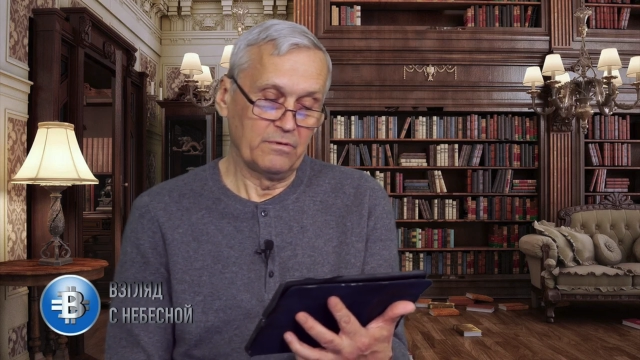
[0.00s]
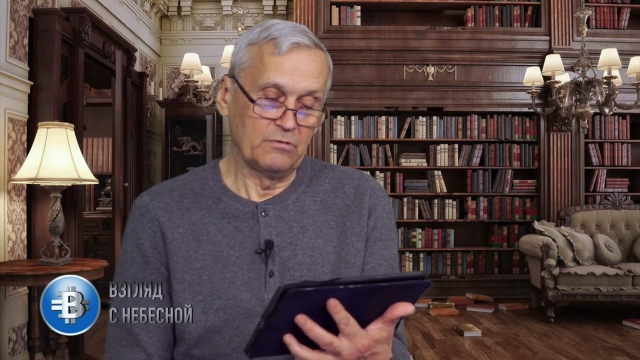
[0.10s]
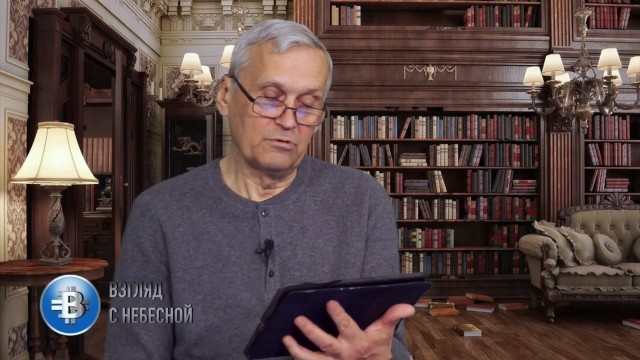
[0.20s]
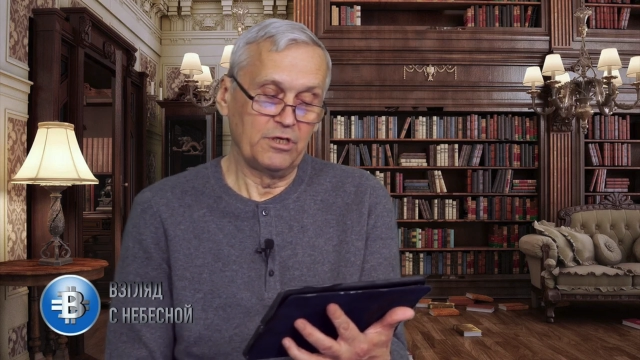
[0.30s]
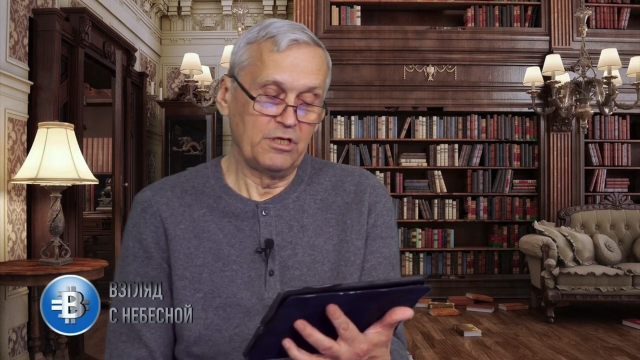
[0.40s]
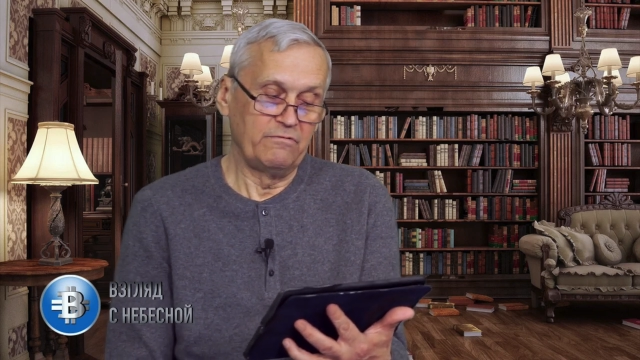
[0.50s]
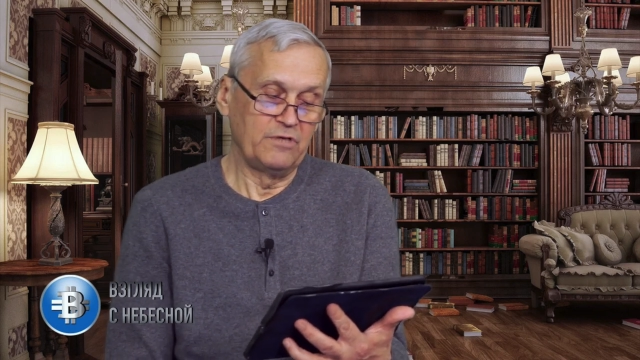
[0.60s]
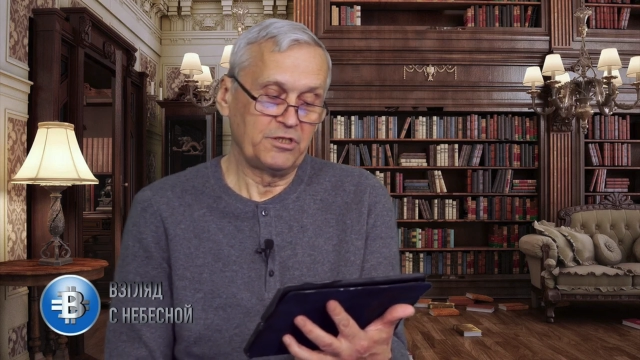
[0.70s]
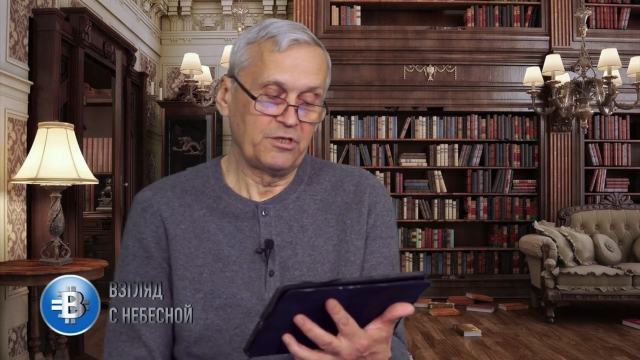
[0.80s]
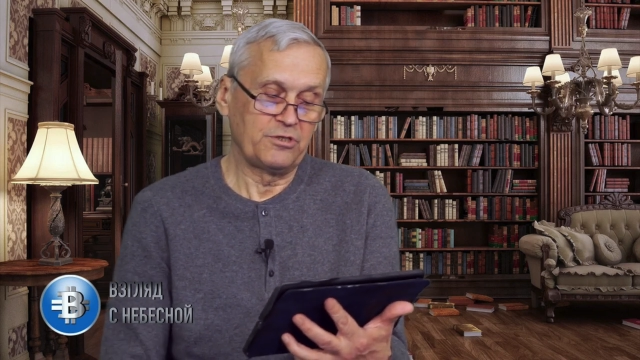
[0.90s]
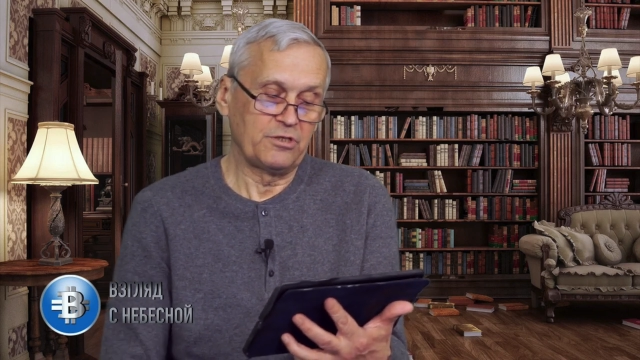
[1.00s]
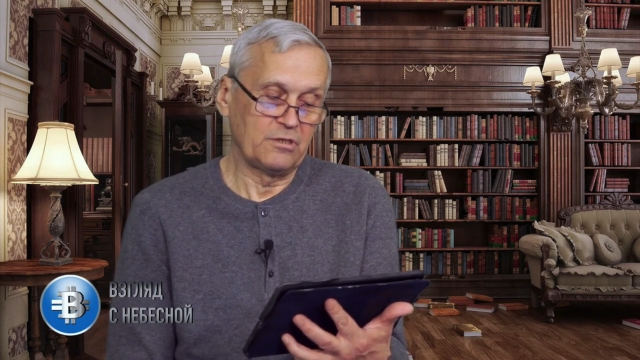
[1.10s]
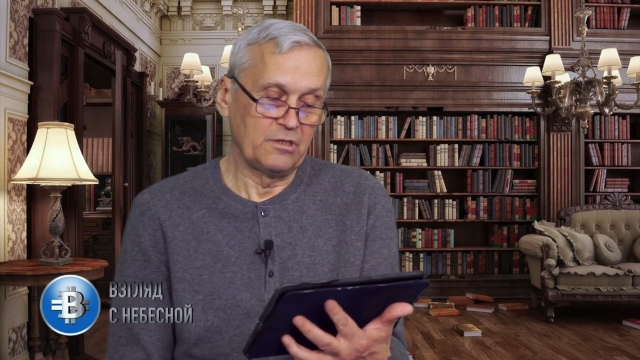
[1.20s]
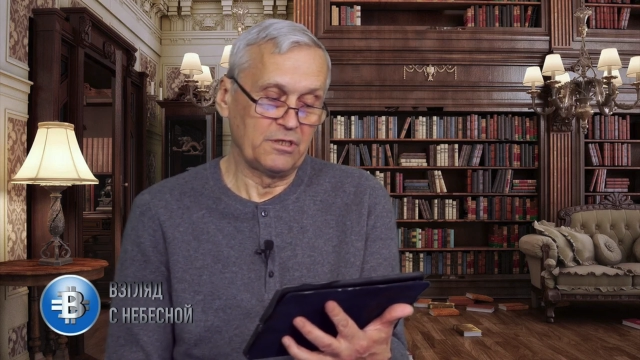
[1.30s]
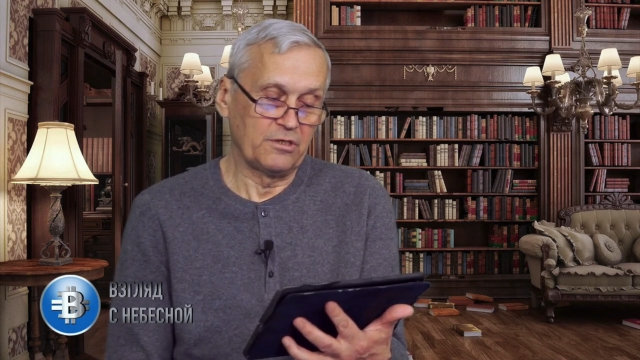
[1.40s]
и уже не выскочить
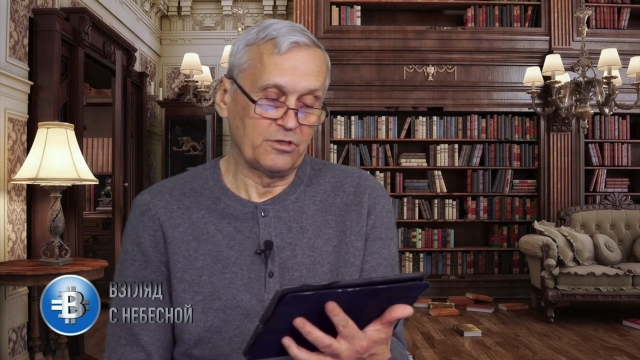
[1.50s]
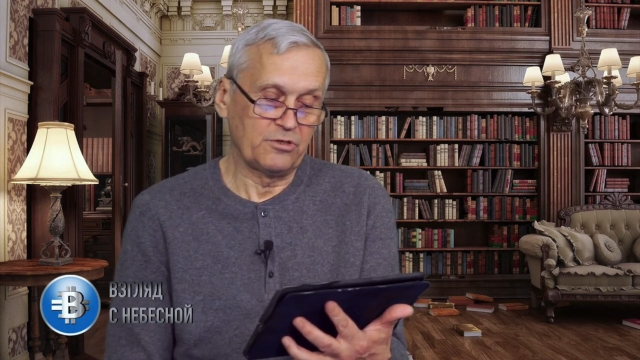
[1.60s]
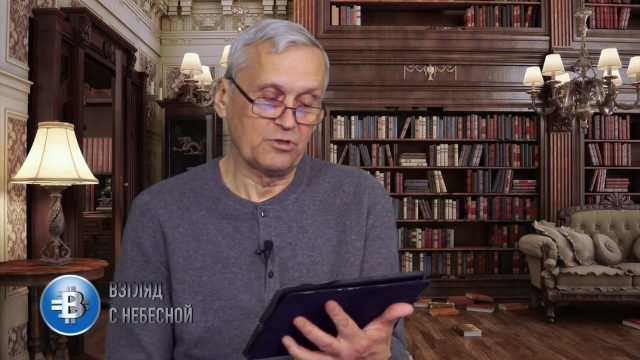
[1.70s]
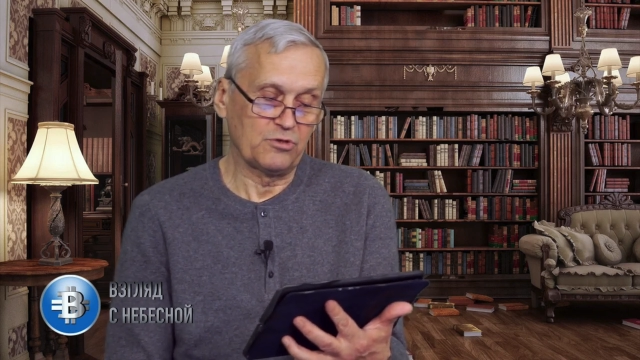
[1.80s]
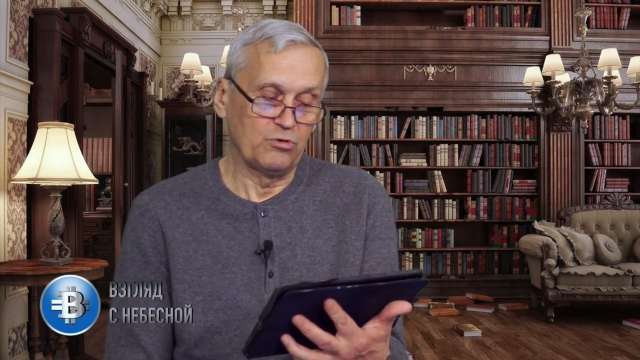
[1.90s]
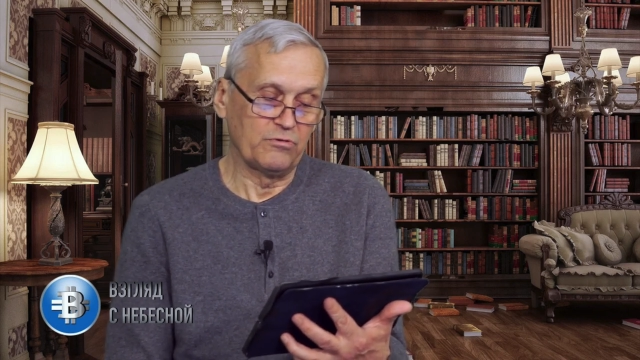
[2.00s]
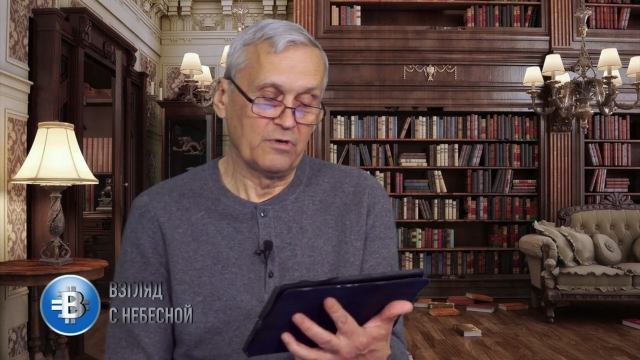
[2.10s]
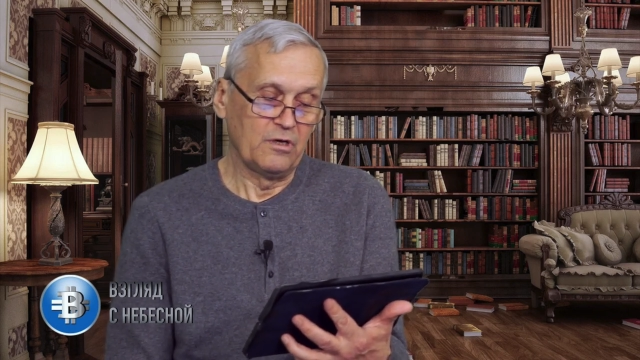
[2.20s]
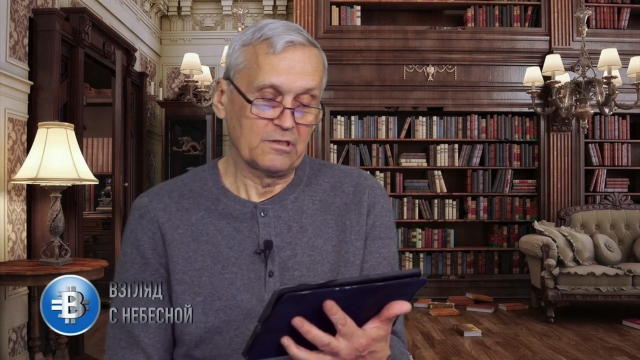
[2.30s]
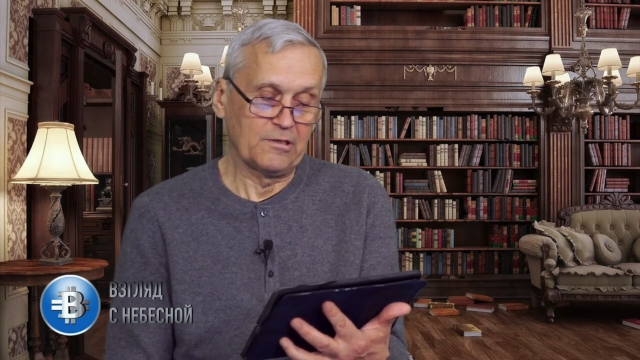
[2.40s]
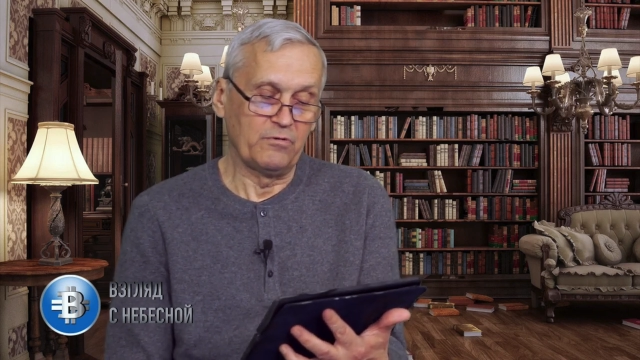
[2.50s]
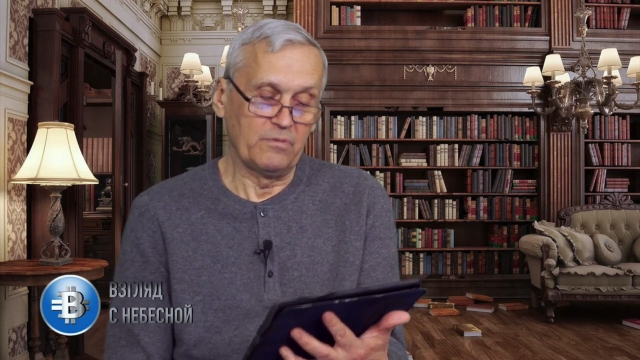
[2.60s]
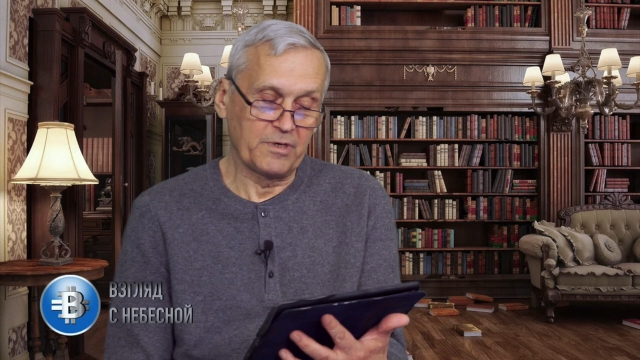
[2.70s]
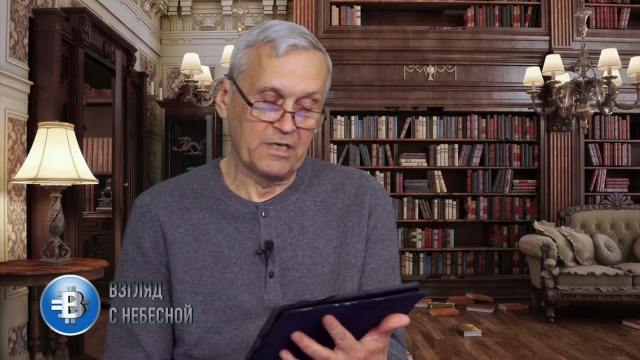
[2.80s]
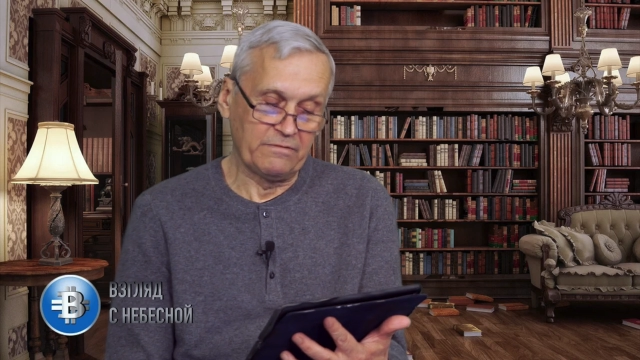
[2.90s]
из этих тисков слова
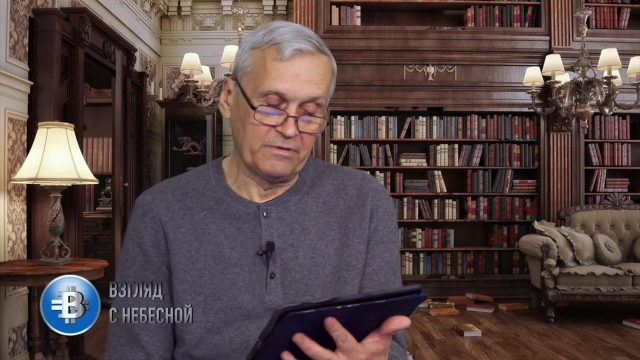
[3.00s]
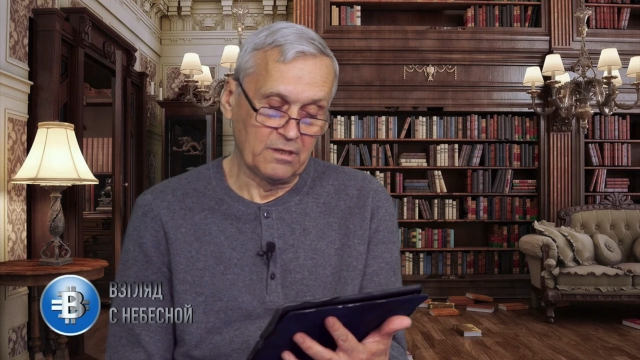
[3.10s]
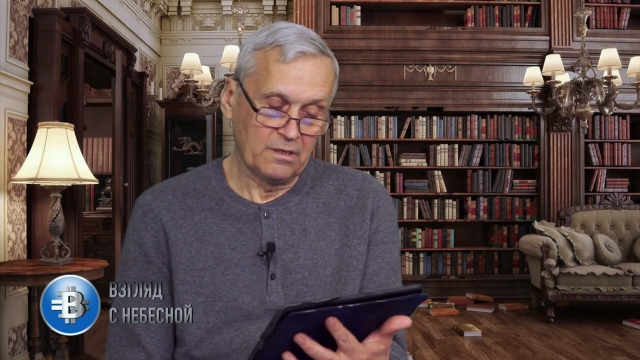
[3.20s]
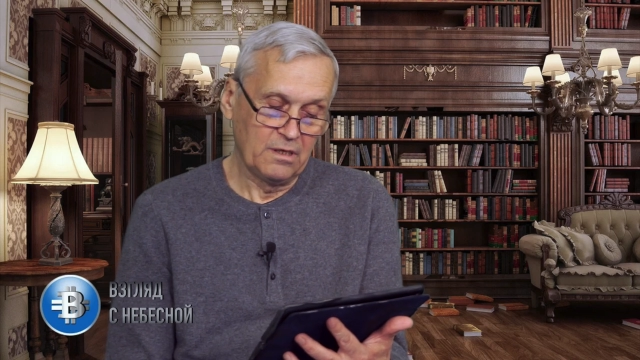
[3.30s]
правды.